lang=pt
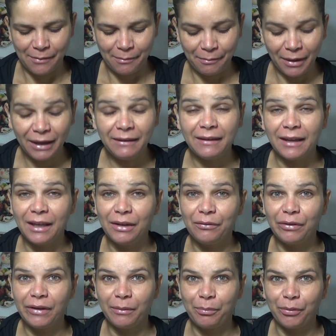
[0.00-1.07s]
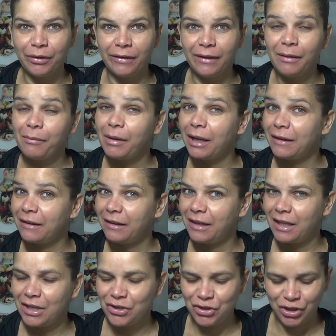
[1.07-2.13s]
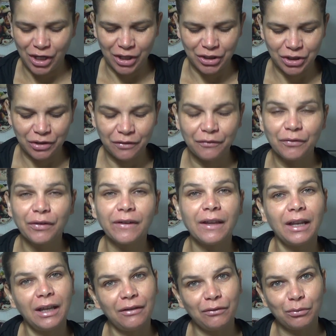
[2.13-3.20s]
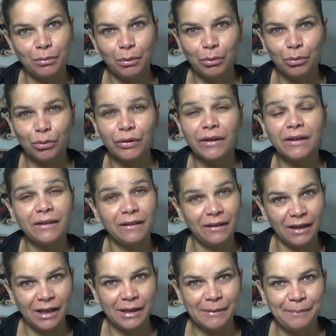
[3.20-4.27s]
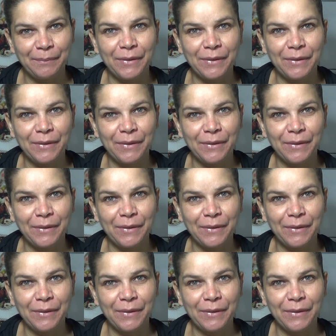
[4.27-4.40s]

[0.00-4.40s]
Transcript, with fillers: Mas aí você pode ser mais inteligente. Você leva uma bolsa sim,